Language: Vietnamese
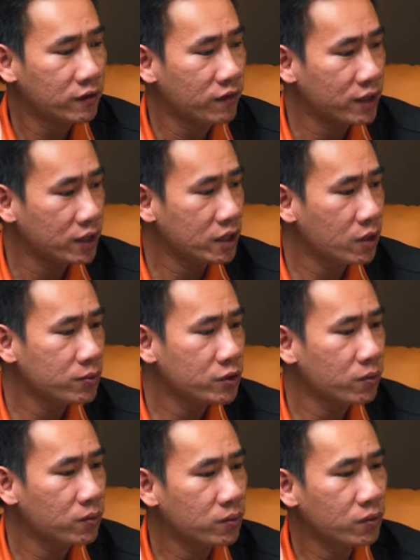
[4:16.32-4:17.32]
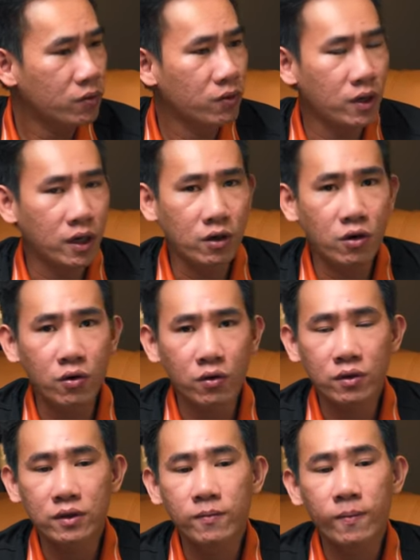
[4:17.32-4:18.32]
và những công dụng của gỗ.
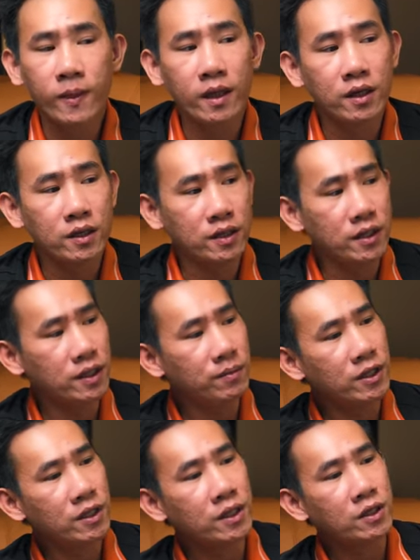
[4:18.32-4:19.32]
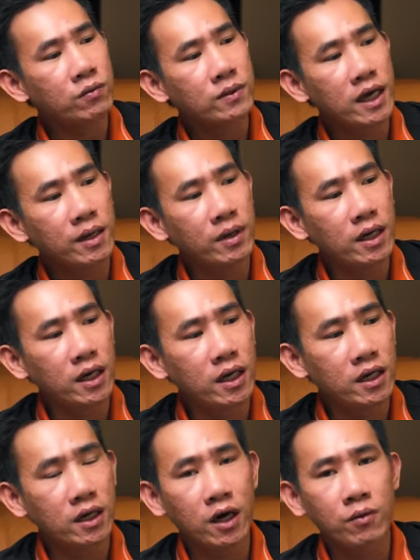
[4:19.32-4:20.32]
Thì bình thường như chúng ta
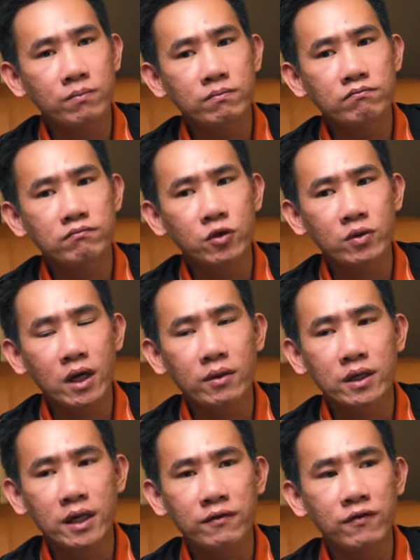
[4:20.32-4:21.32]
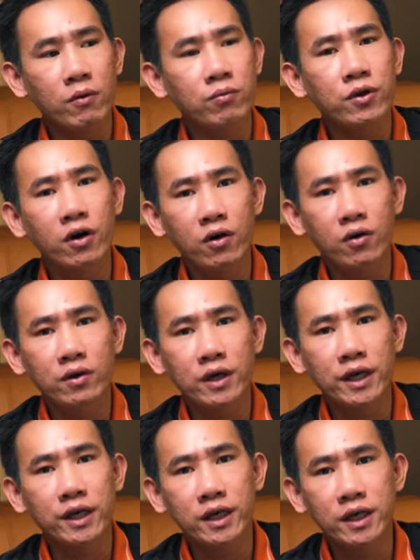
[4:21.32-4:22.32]
mà chúng ta những căn phòng nhỏ
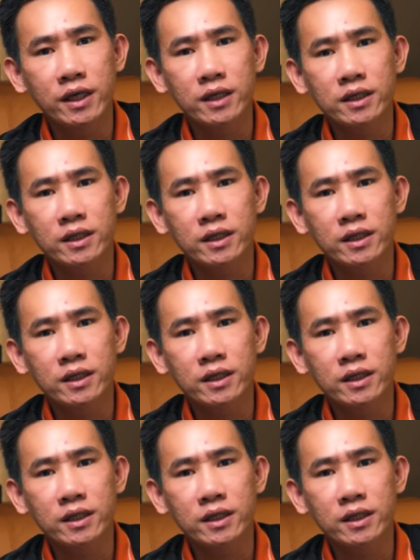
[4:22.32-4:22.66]
này kia,